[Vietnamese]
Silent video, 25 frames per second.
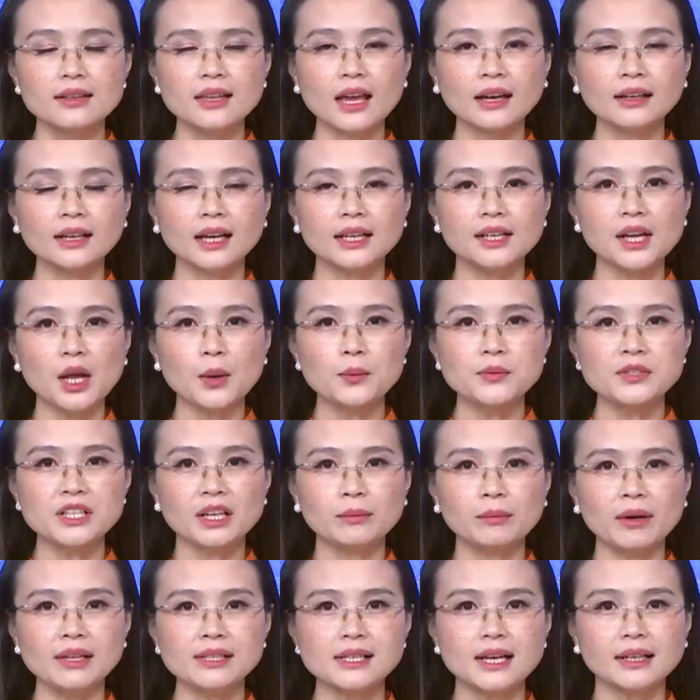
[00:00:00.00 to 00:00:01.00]
nhân kỷ niệm
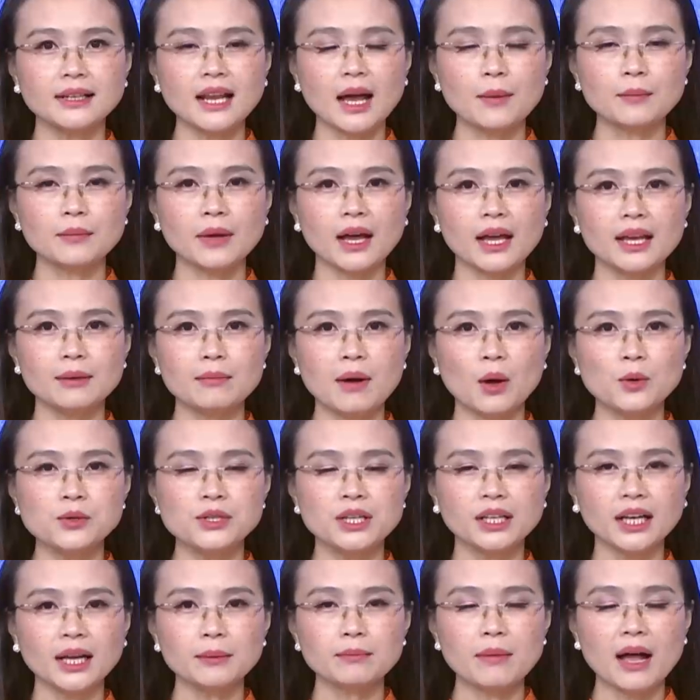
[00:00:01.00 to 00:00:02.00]
99 năm Ngày Báo
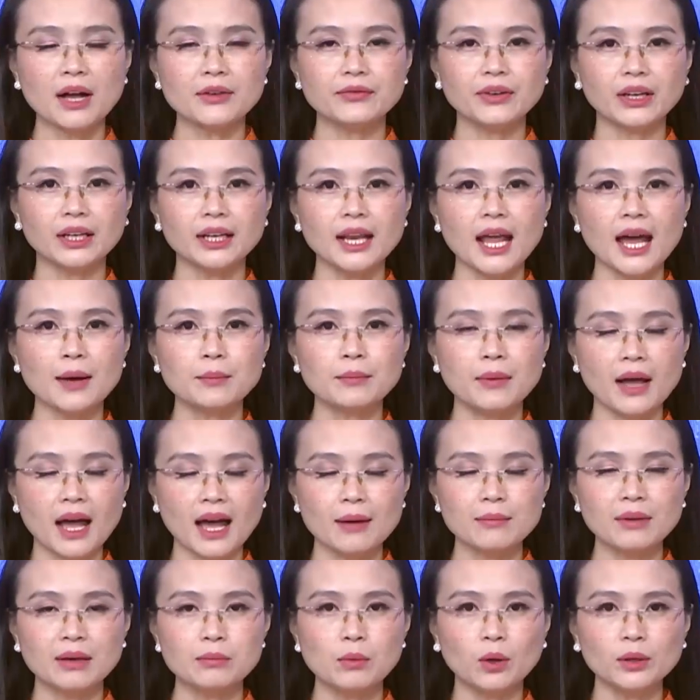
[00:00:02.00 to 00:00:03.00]
chí Cách mạng Việt Nam
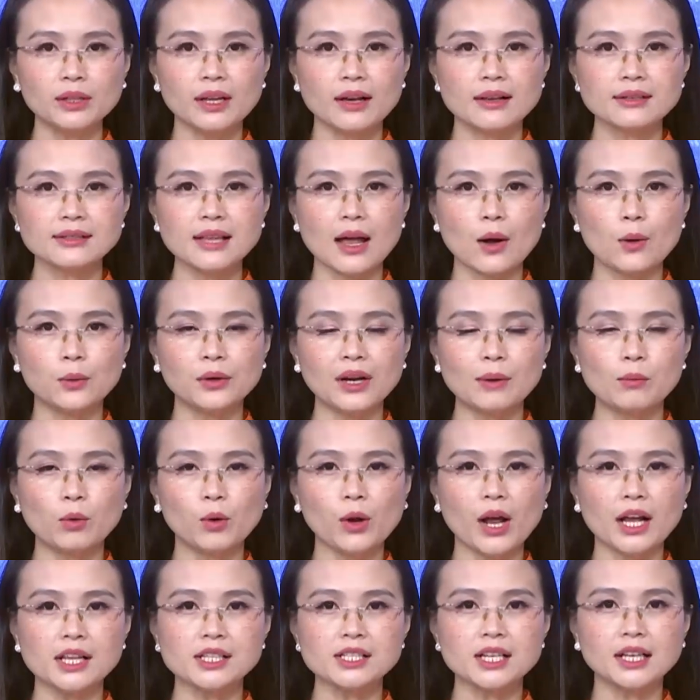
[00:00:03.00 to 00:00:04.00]
21 tháng 6 năm
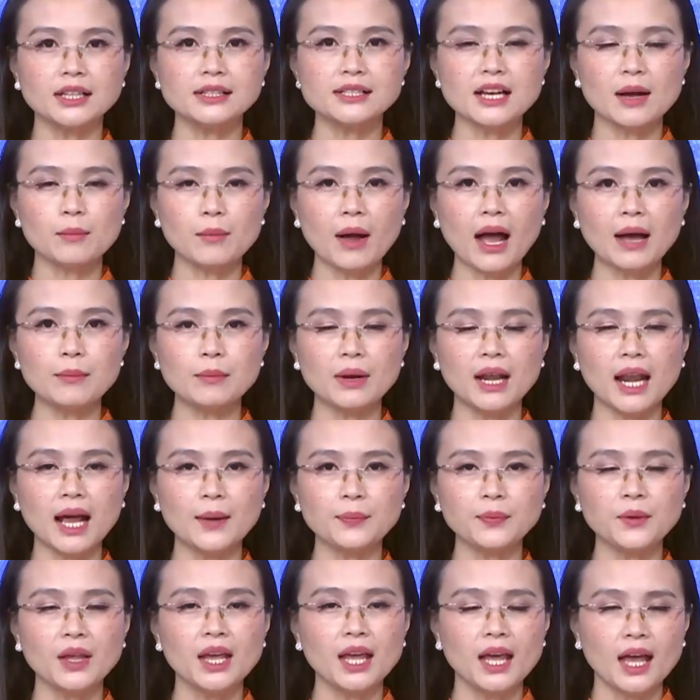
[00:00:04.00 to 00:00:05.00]

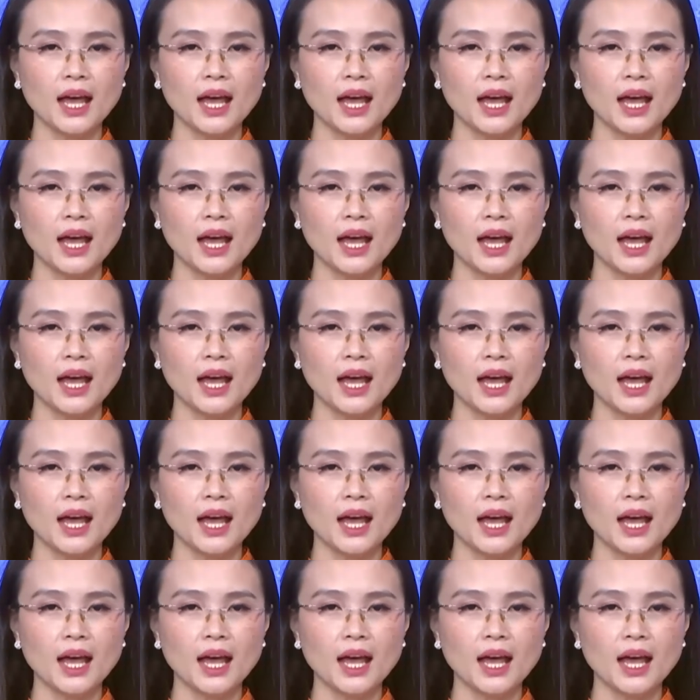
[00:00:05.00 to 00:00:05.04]
1925,